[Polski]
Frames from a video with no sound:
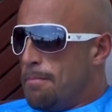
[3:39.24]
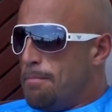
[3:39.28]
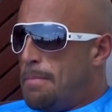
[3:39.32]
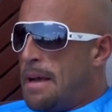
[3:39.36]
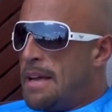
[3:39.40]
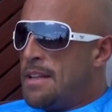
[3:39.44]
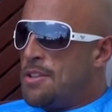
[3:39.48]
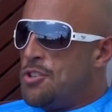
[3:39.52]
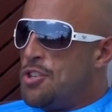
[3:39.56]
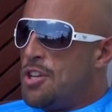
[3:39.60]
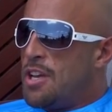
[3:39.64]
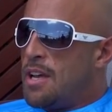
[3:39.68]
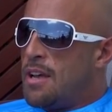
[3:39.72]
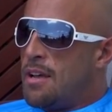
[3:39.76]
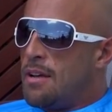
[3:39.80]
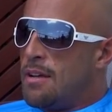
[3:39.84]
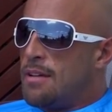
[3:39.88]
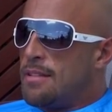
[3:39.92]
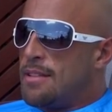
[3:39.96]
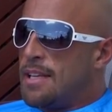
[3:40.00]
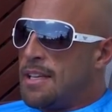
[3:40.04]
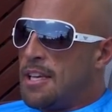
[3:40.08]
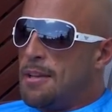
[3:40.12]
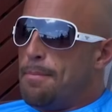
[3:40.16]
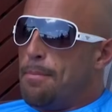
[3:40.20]
będzie
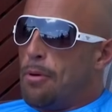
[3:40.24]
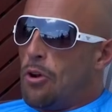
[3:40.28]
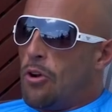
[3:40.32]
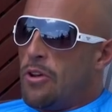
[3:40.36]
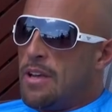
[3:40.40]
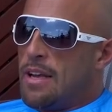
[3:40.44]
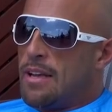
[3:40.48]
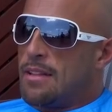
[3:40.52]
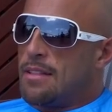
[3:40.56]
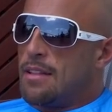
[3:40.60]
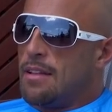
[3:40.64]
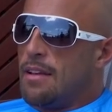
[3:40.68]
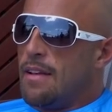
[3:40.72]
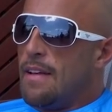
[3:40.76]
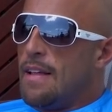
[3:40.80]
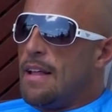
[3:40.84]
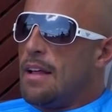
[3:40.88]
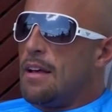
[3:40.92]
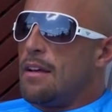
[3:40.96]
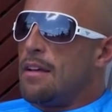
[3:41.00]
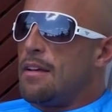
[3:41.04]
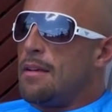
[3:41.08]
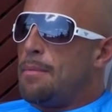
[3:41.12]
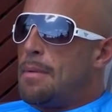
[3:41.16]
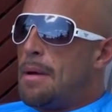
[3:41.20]
taki projekt,
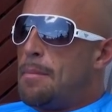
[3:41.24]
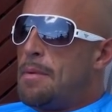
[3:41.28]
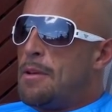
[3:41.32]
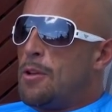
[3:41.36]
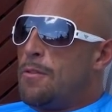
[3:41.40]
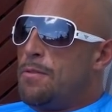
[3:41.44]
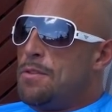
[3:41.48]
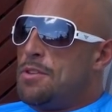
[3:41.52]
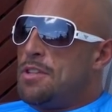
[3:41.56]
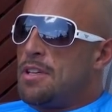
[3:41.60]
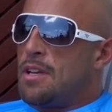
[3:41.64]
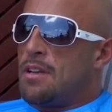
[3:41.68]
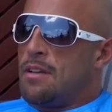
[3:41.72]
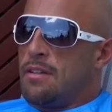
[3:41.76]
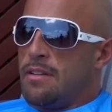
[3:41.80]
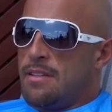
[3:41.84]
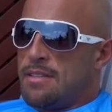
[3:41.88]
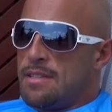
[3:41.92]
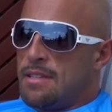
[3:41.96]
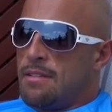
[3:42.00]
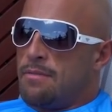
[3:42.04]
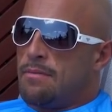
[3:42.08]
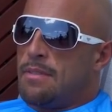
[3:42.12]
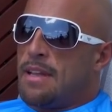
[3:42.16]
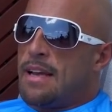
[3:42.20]
a mianowicie
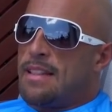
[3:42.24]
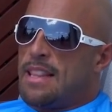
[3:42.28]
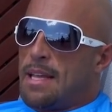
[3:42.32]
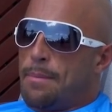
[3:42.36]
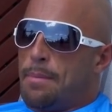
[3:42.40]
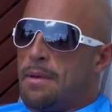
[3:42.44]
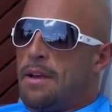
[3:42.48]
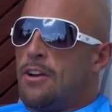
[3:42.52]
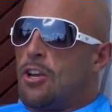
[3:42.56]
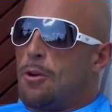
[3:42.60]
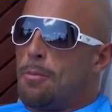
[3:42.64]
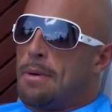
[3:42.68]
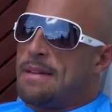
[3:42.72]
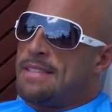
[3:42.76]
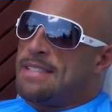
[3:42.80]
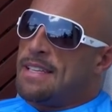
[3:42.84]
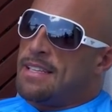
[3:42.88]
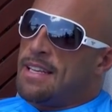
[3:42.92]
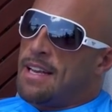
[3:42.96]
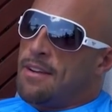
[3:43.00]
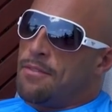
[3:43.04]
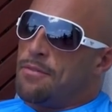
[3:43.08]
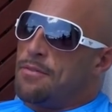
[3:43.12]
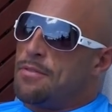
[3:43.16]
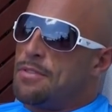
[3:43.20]
jestem na etapie
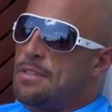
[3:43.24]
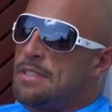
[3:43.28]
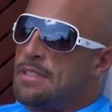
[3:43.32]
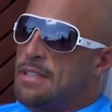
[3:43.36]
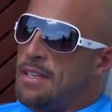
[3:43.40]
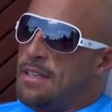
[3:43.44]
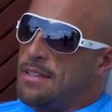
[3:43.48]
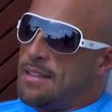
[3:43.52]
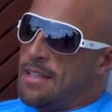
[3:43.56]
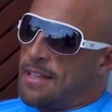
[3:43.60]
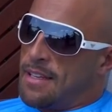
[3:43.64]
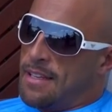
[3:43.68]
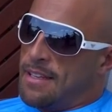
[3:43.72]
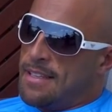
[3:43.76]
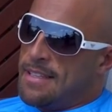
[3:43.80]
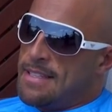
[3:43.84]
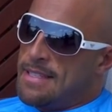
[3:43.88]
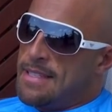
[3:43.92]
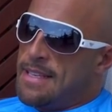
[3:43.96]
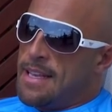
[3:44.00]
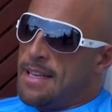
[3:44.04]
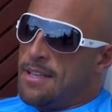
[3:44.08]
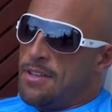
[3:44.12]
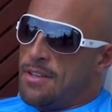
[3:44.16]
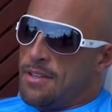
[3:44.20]
gromadzenia wszystkich takich
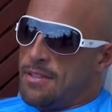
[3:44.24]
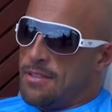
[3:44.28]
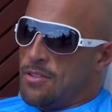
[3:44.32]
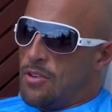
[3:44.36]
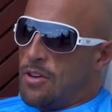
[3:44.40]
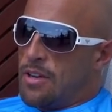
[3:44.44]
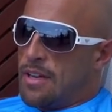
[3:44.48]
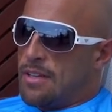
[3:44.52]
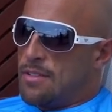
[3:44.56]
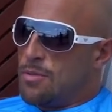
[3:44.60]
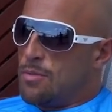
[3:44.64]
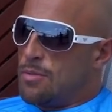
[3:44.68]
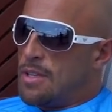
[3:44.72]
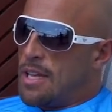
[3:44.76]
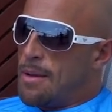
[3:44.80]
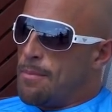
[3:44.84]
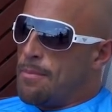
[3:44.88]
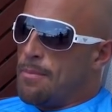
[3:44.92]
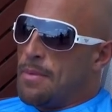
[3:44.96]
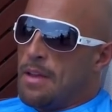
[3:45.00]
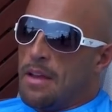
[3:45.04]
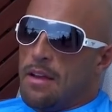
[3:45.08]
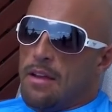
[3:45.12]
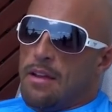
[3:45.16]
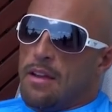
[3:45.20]
zdjęć z okresu
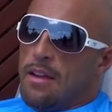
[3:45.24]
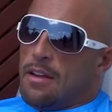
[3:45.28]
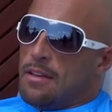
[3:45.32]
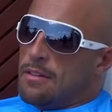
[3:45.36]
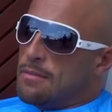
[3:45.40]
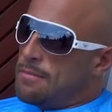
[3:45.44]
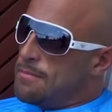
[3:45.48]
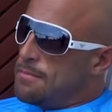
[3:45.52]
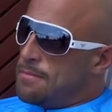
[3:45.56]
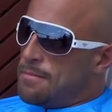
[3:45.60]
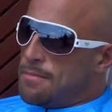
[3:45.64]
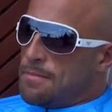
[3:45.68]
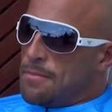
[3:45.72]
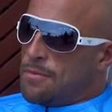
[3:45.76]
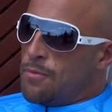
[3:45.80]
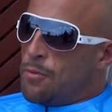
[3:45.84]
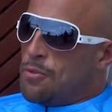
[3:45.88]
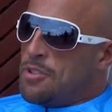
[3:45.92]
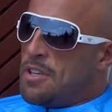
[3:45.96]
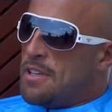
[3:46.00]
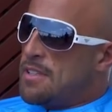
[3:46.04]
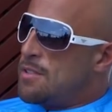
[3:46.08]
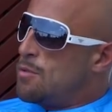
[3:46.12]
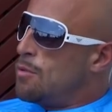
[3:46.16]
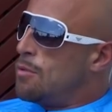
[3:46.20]
tam
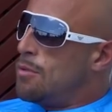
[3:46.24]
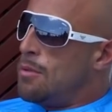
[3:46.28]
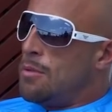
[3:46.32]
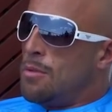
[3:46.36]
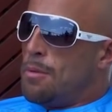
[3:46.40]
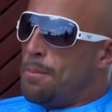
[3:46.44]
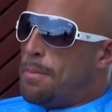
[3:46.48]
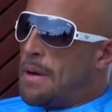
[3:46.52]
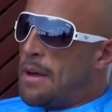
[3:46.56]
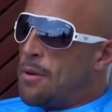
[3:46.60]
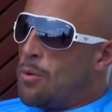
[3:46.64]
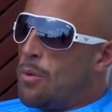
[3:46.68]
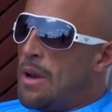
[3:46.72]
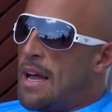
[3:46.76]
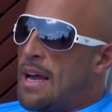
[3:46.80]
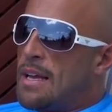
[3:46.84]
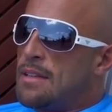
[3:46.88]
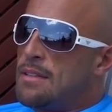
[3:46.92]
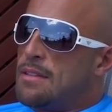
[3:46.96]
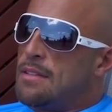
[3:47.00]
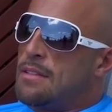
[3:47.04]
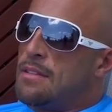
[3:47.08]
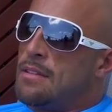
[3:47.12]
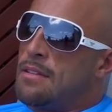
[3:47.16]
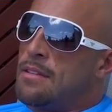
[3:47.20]
dwudziestu paru
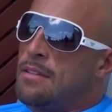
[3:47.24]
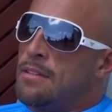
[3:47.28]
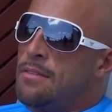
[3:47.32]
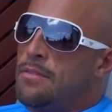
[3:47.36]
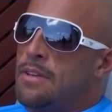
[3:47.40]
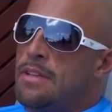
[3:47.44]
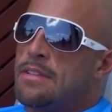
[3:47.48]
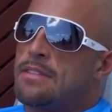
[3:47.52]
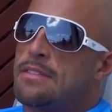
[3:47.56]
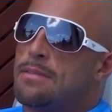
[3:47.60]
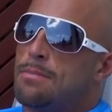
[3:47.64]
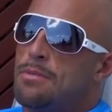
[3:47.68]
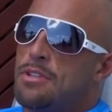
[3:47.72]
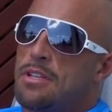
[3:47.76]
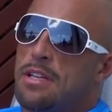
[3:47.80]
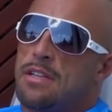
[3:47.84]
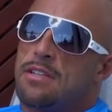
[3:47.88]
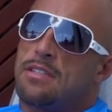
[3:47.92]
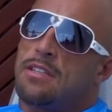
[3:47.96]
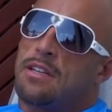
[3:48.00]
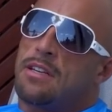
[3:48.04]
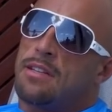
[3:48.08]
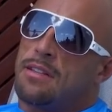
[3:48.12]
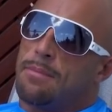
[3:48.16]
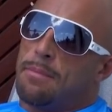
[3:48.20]
lat, y, więc
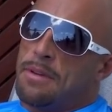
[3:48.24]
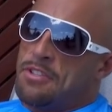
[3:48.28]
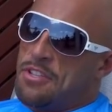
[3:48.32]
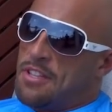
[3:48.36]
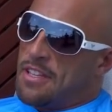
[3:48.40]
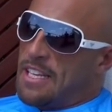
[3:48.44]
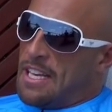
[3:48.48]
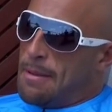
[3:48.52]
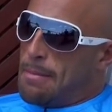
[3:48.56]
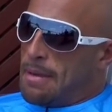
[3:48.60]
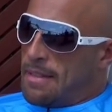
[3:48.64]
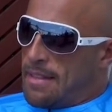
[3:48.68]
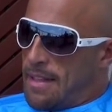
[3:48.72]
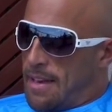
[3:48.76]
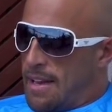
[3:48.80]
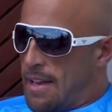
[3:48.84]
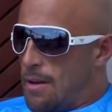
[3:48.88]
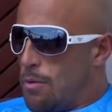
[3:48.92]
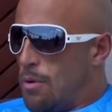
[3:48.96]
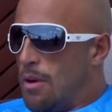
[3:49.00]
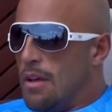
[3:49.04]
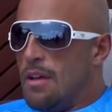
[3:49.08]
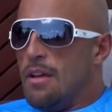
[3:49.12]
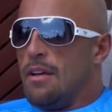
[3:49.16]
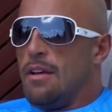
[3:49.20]
myślę, że będzie taki
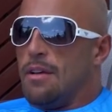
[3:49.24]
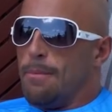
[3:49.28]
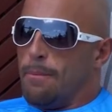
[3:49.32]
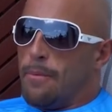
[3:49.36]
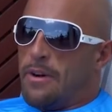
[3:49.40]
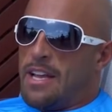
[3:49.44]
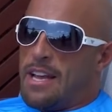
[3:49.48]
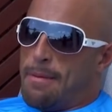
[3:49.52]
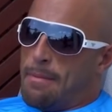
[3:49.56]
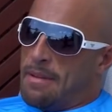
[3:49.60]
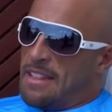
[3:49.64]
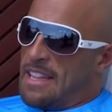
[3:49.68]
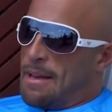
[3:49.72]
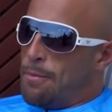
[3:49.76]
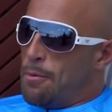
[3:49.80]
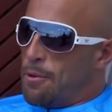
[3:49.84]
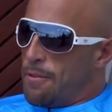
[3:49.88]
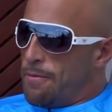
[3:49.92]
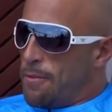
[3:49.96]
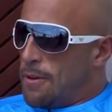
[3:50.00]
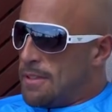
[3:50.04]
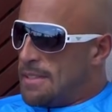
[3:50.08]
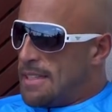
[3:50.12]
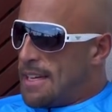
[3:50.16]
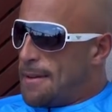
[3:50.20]
materiał Moja
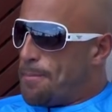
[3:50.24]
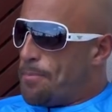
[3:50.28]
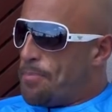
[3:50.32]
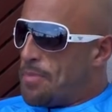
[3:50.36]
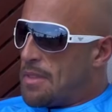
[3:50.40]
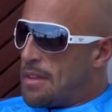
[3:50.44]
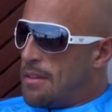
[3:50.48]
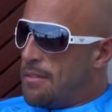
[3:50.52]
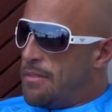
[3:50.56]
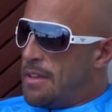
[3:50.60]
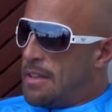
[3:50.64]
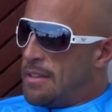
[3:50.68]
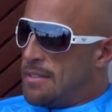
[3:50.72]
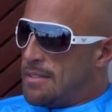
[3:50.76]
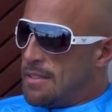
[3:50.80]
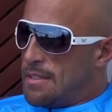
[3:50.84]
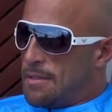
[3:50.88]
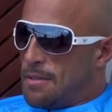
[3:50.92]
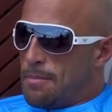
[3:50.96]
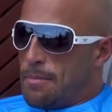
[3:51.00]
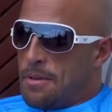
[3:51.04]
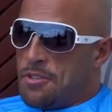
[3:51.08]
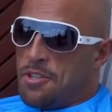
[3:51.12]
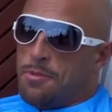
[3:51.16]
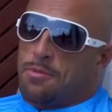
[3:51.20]
metamorfoza, więc
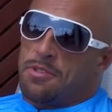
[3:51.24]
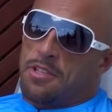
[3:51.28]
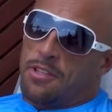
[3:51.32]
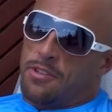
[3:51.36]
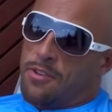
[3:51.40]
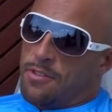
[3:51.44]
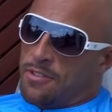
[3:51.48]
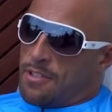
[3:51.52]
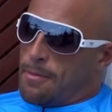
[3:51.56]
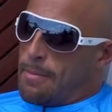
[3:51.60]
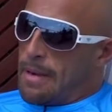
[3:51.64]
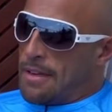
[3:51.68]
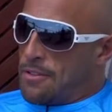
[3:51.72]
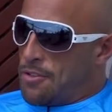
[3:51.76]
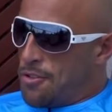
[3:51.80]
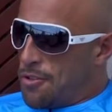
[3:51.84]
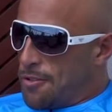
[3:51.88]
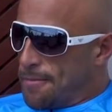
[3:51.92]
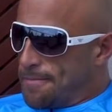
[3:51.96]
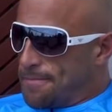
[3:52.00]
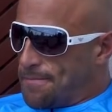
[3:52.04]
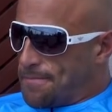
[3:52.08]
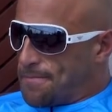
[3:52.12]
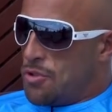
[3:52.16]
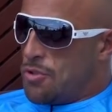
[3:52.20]
będzie można go zobaczyć.
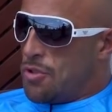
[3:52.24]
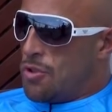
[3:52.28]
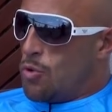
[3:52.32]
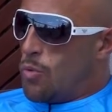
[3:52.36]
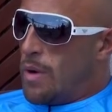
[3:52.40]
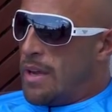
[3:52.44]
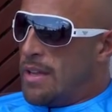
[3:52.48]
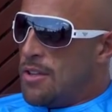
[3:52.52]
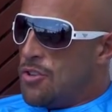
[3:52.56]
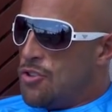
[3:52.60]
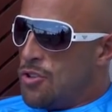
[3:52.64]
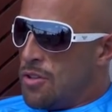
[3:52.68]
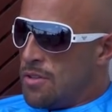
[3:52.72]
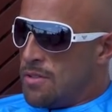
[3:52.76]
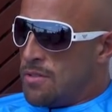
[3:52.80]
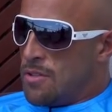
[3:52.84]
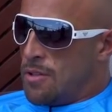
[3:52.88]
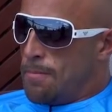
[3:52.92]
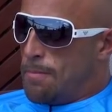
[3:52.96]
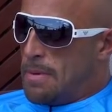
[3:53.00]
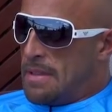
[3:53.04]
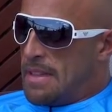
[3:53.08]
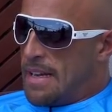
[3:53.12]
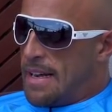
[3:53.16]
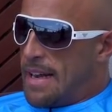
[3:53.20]
Czy to Dwayne
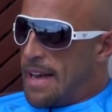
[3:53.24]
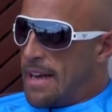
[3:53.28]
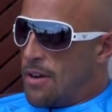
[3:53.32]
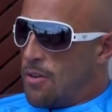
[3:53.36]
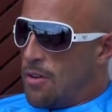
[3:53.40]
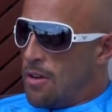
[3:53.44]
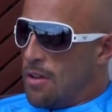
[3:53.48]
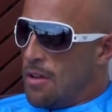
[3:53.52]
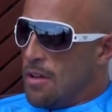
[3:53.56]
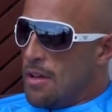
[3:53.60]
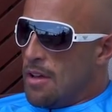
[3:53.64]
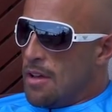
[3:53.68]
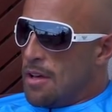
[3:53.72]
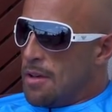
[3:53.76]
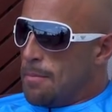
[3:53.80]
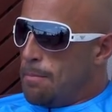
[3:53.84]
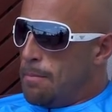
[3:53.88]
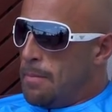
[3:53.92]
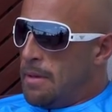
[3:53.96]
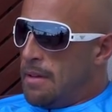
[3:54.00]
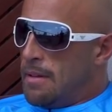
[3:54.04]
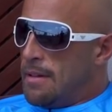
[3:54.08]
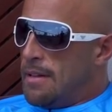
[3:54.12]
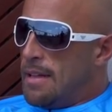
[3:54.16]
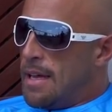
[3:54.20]
Johnson, pyta Karol
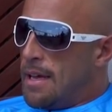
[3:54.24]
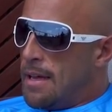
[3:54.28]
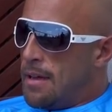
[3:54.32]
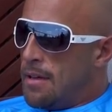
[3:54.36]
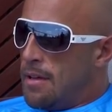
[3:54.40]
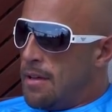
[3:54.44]
Milda.